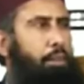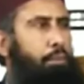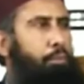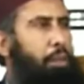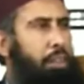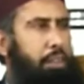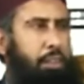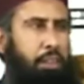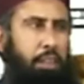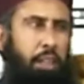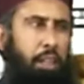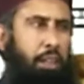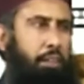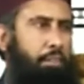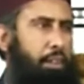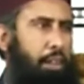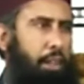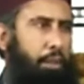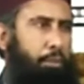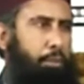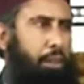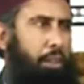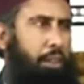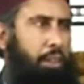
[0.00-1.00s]
बादशाह
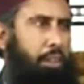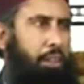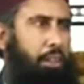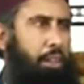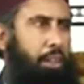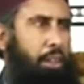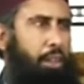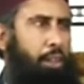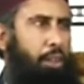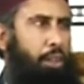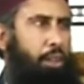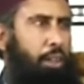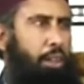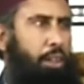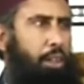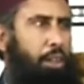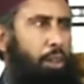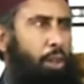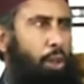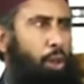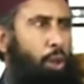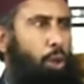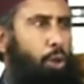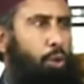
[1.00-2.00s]
अवाम है
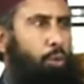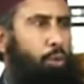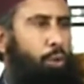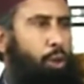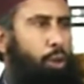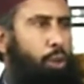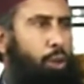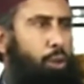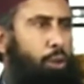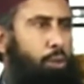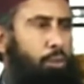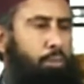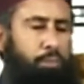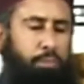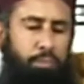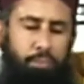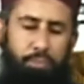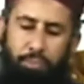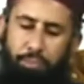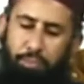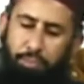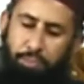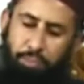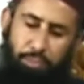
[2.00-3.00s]
वो
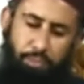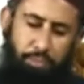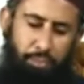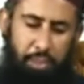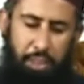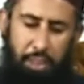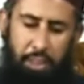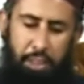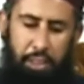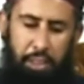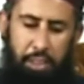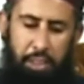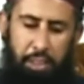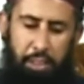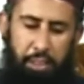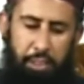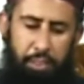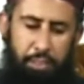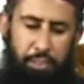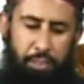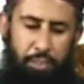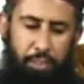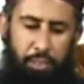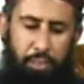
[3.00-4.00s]

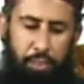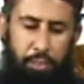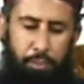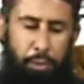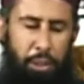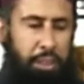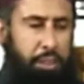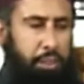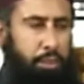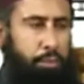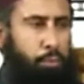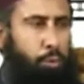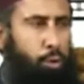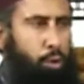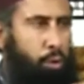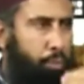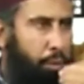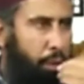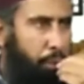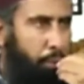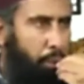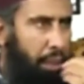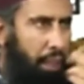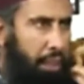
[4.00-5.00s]
ए, बस मुंह
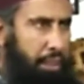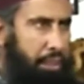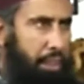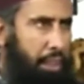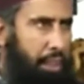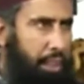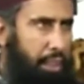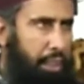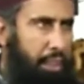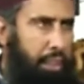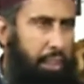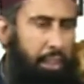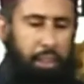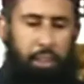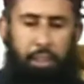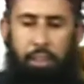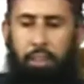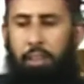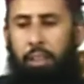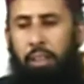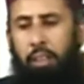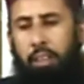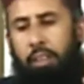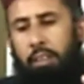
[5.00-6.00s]
पे बात आ गई
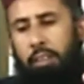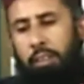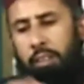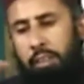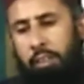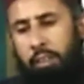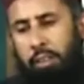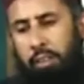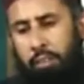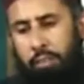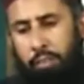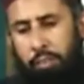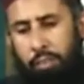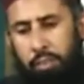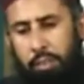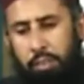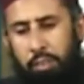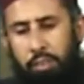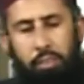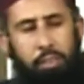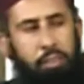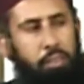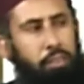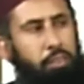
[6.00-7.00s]
आज
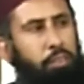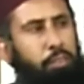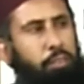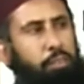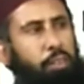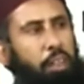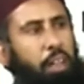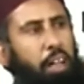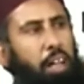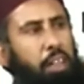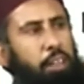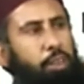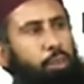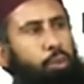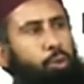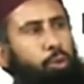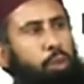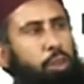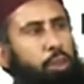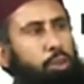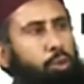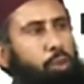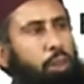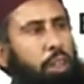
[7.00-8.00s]
सुनी सुनाई बात
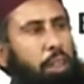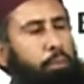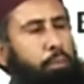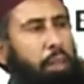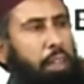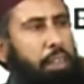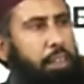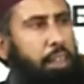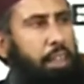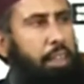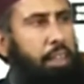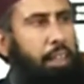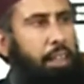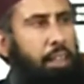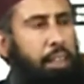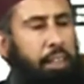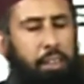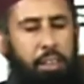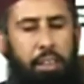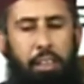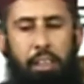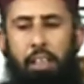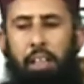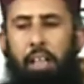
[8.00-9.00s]
सुनी सुनाई बात आगे कर
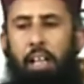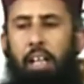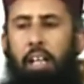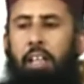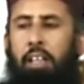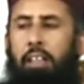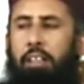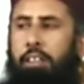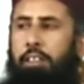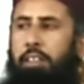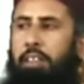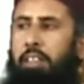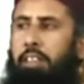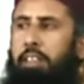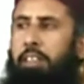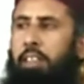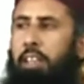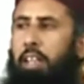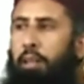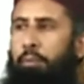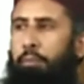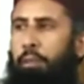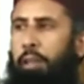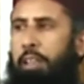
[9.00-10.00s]
दी जिस
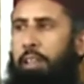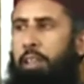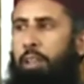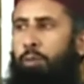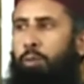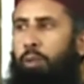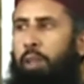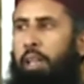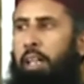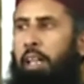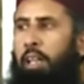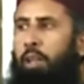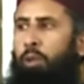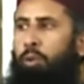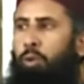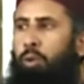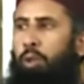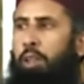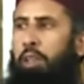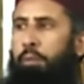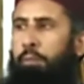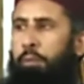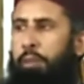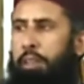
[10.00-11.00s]
जगह बैठे हुए
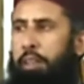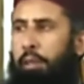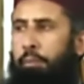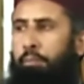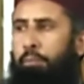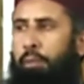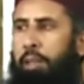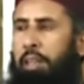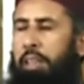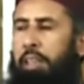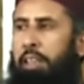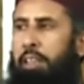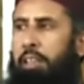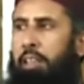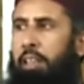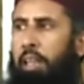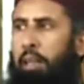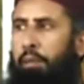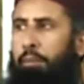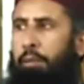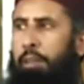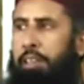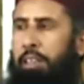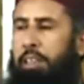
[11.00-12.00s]
उनको नहीं पता मेरी
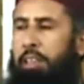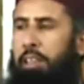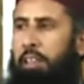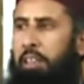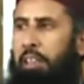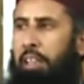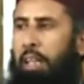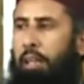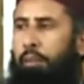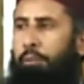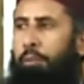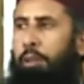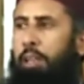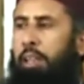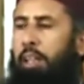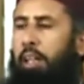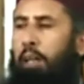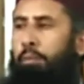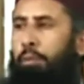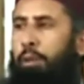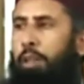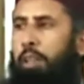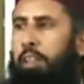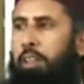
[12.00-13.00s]
जनाब हैसियत क्या मेरी
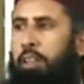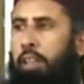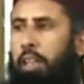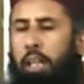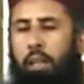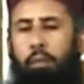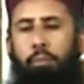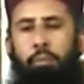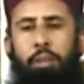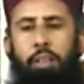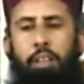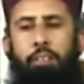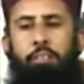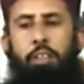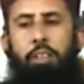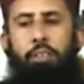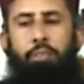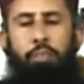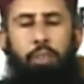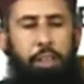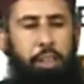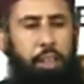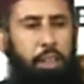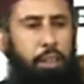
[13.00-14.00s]
काबिलियत क्या हर बंदा
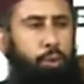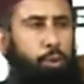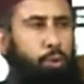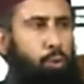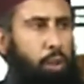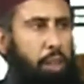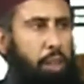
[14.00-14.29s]
फतवा देना शुरू